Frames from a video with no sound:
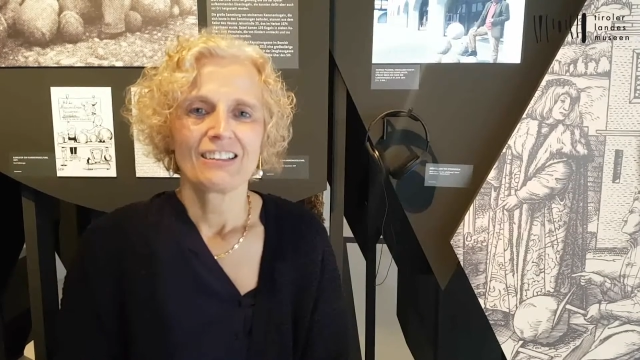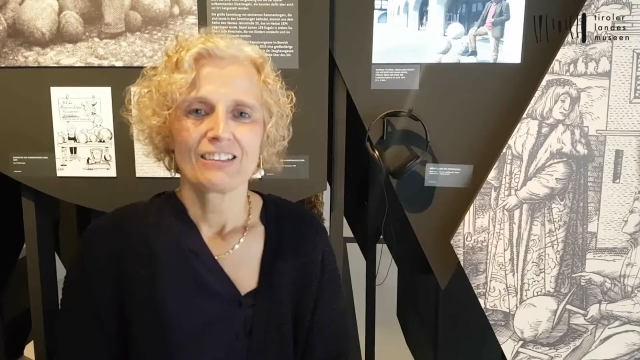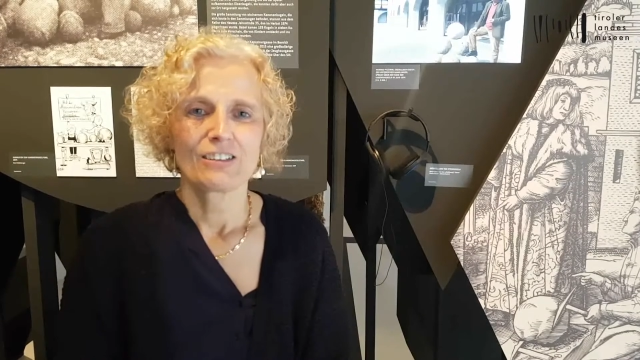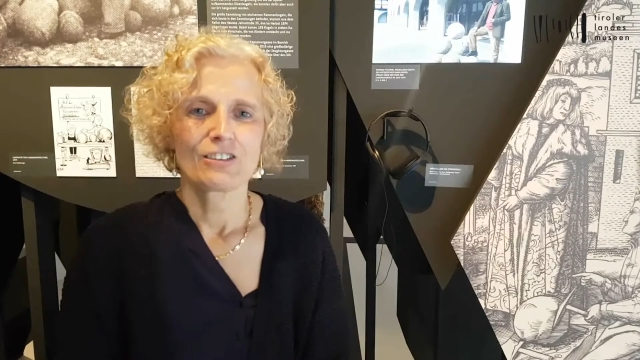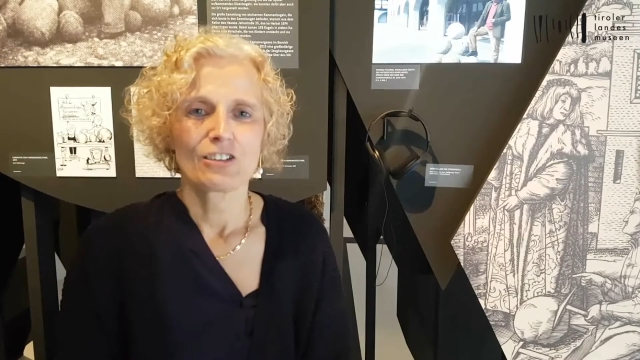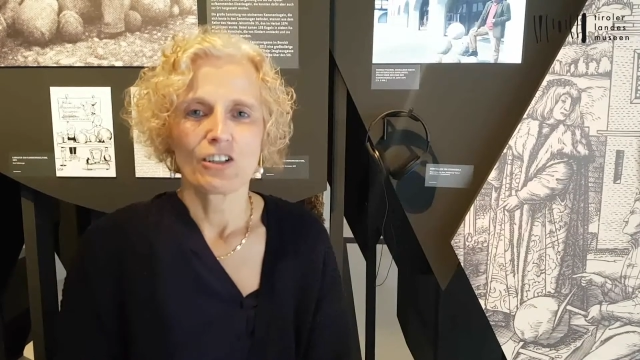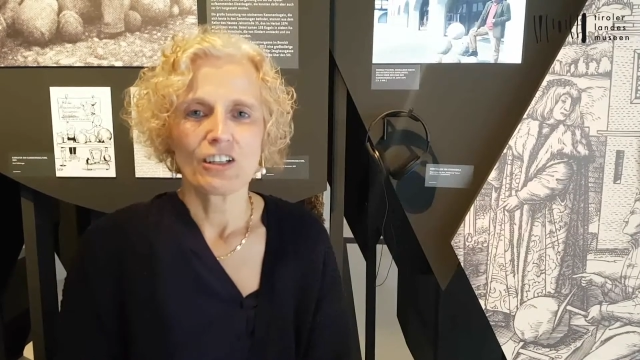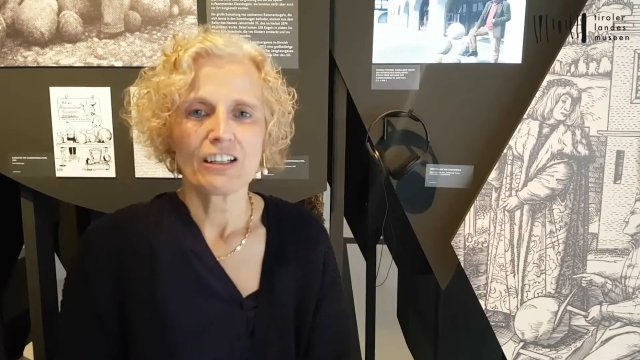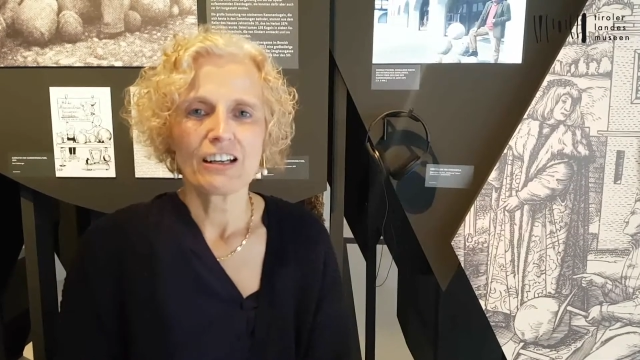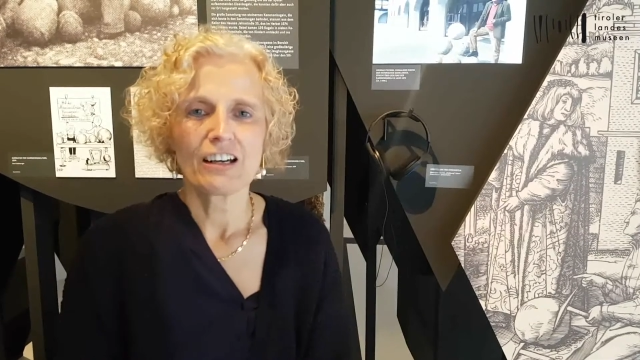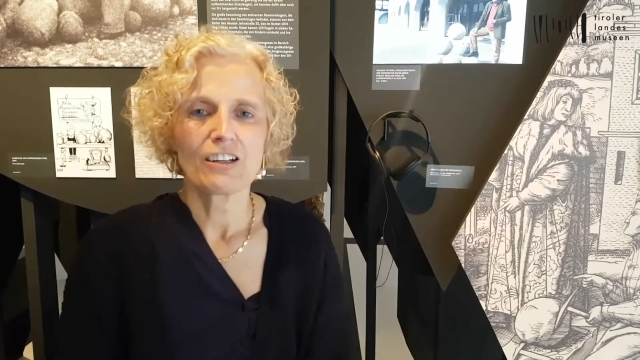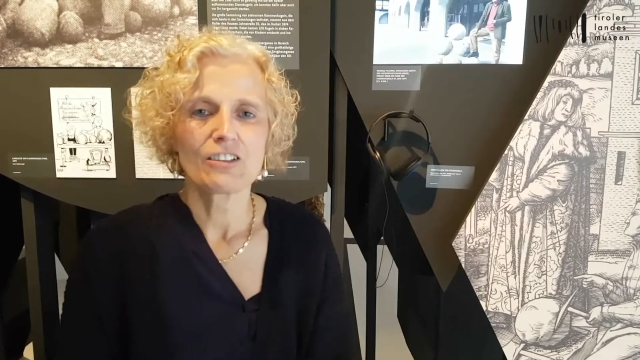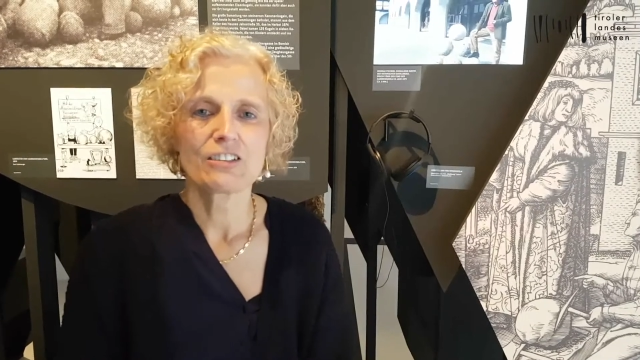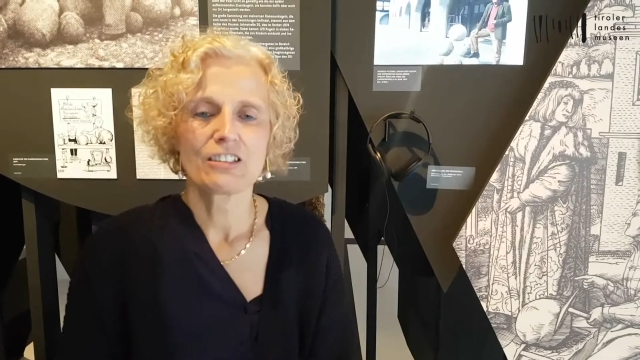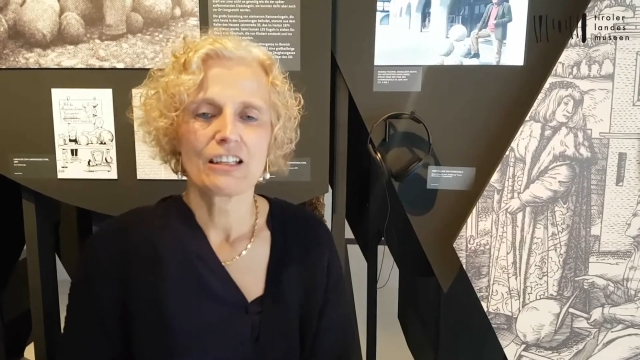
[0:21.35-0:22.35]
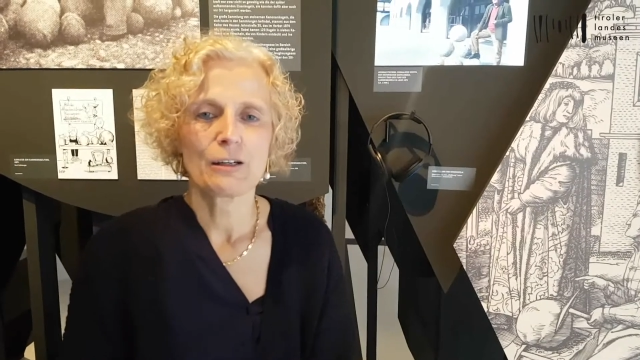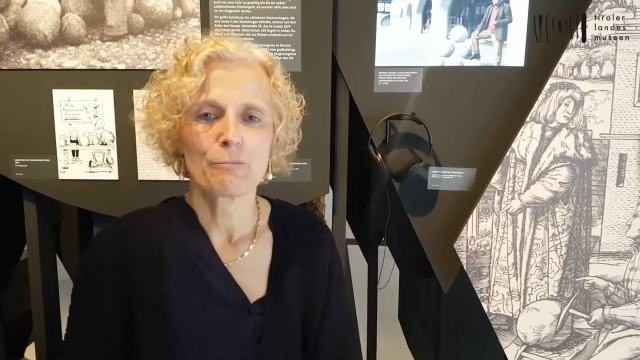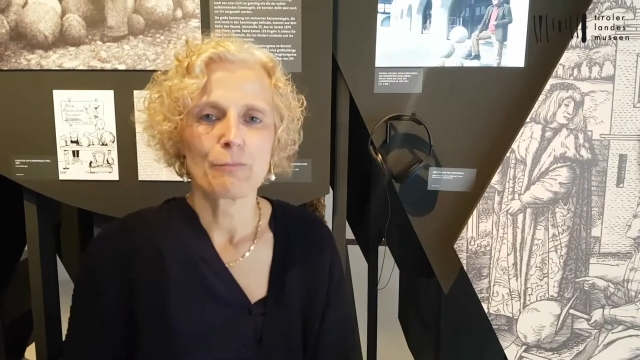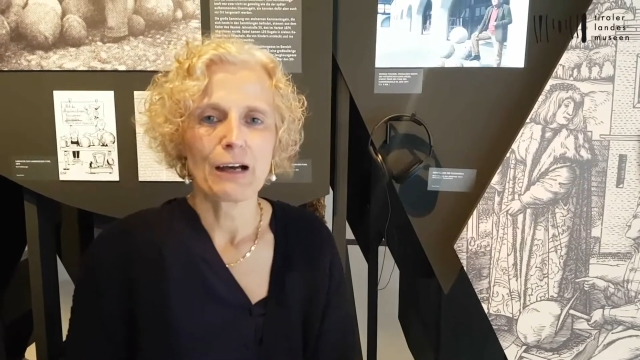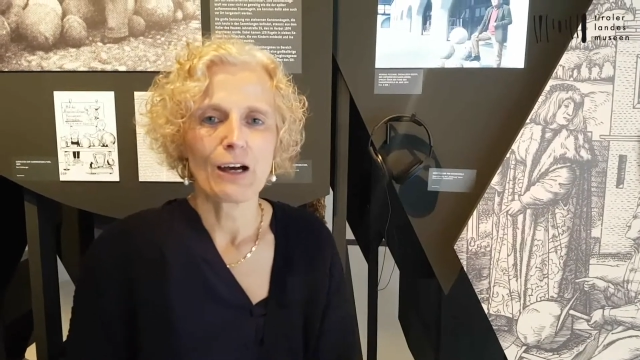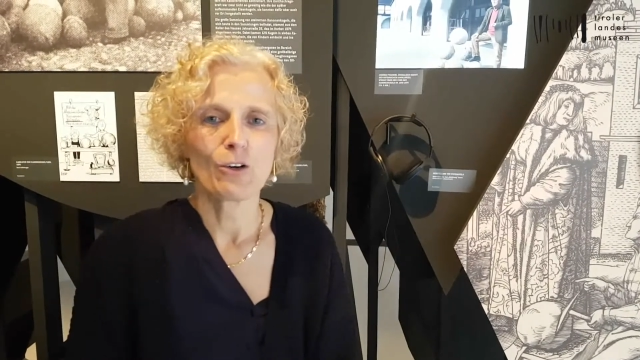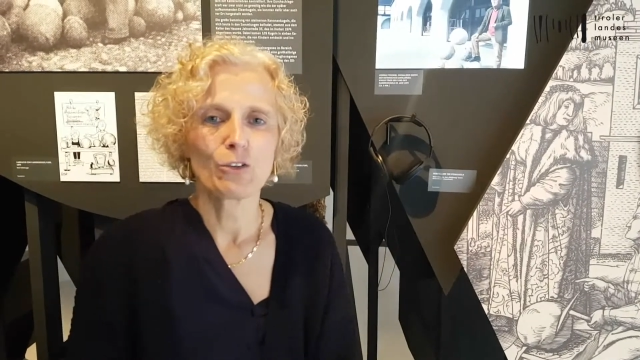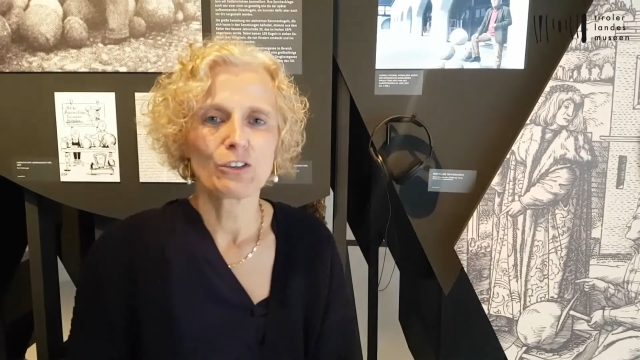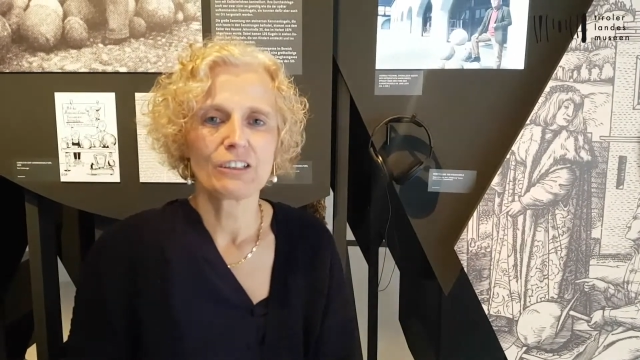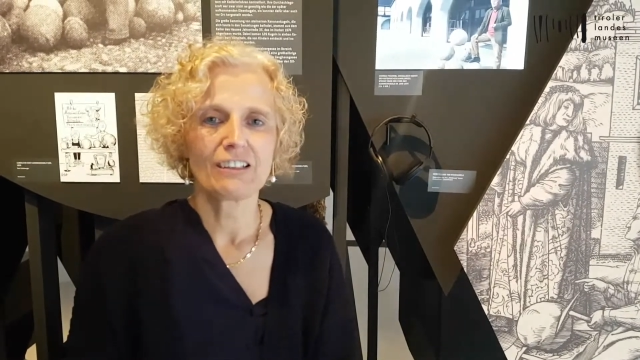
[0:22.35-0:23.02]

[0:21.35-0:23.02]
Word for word: Das Zeughaus, ein Bau,